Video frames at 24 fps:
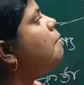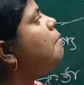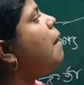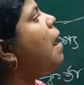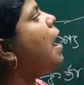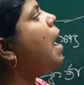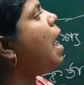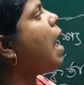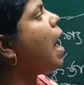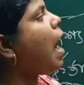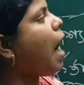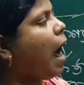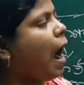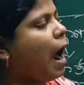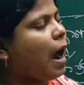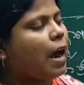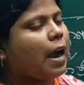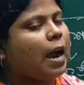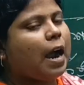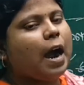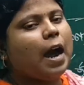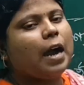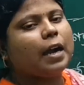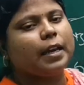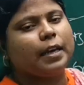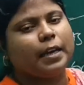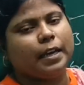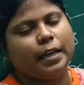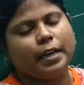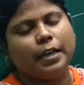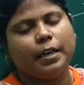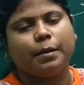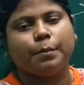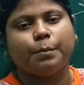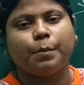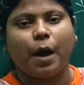বা
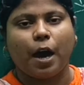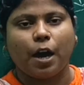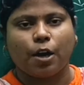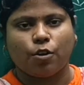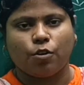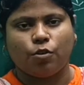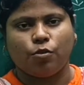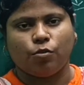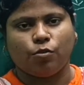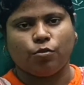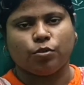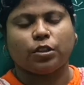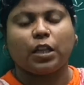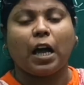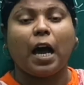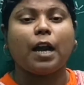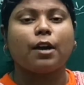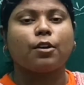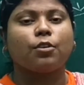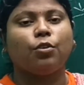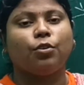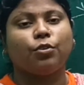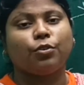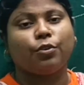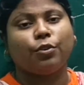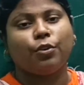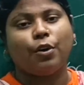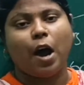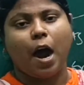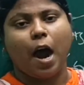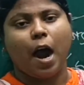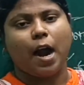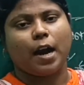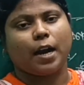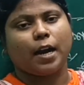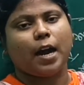আকারহীন বাক্য তার কোনো
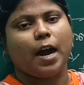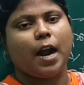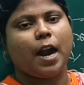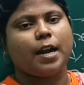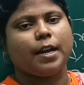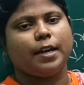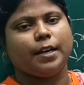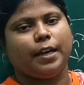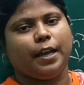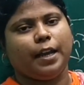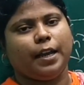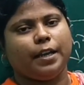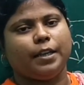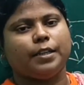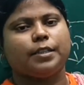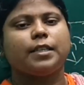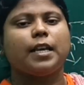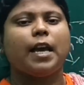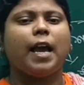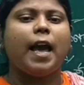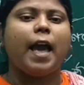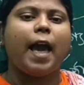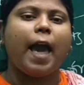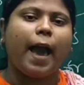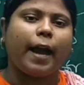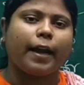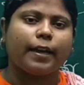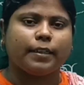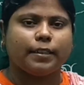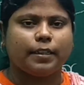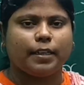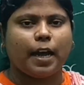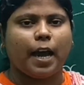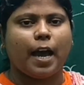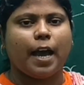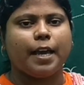আকার নেই সে
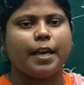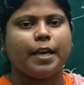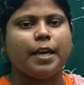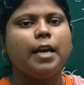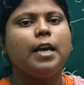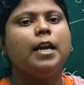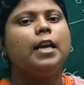একটাই